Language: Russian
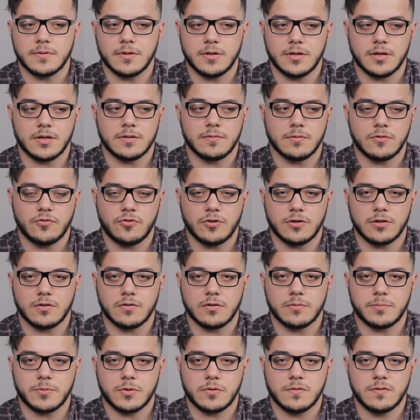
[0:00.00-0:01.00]
Я отвечаю
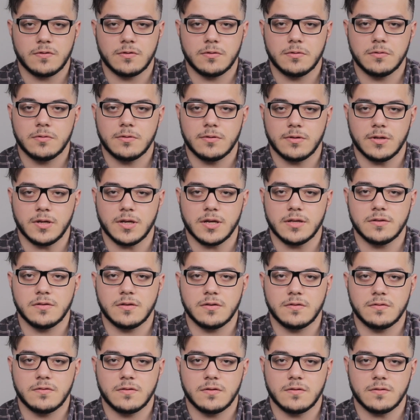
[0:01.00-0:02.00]
на вопросы для
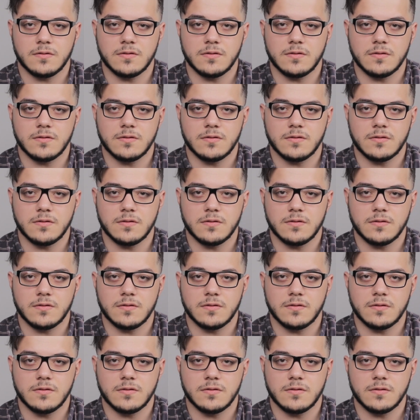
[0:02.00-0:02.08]
Яндекс